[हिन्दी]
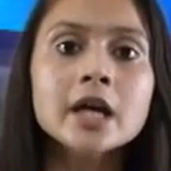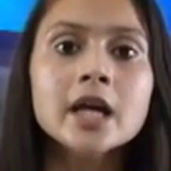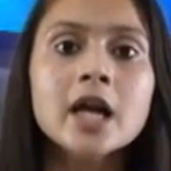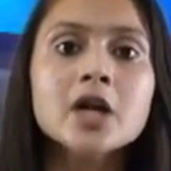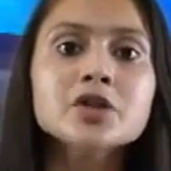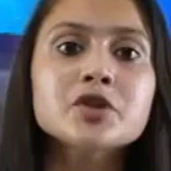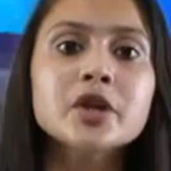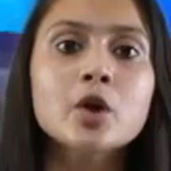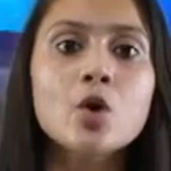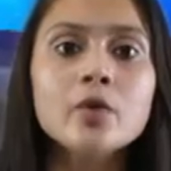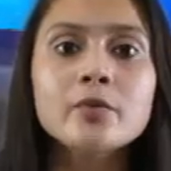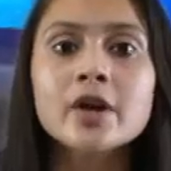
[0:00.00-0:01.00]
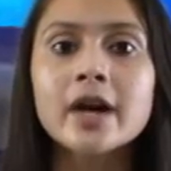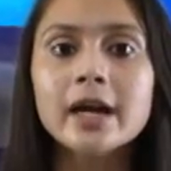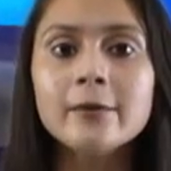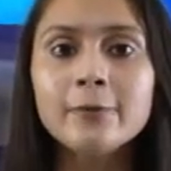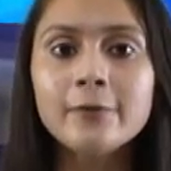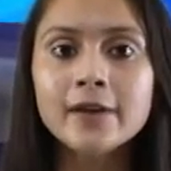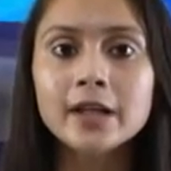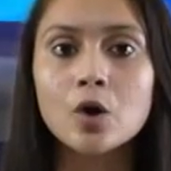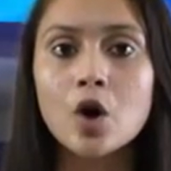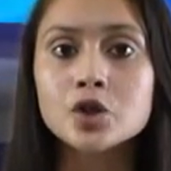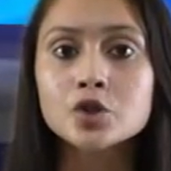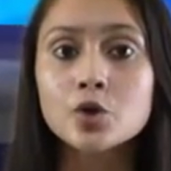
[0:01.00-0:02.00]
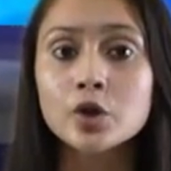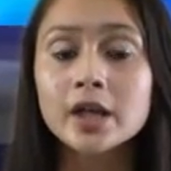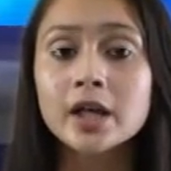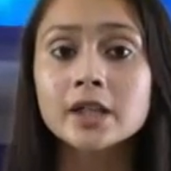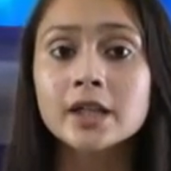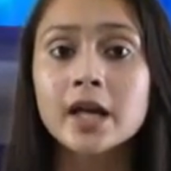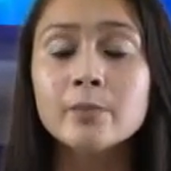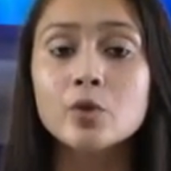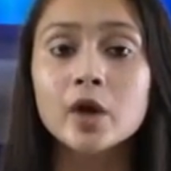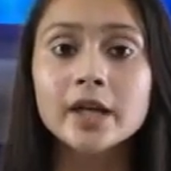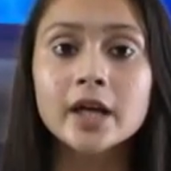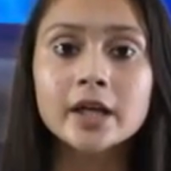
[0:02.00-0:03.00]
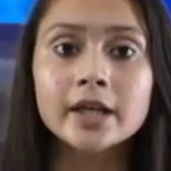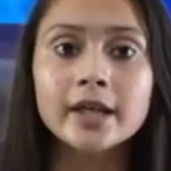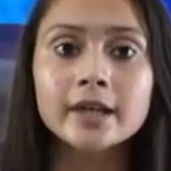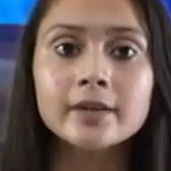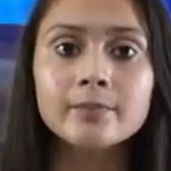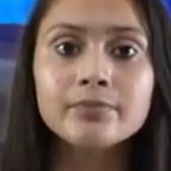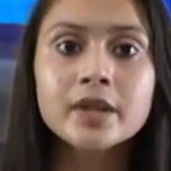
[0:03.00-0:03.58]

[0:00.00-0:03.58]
कलाक्षिकोव राइफल और छोटे हथियार मुहैया कराएंगे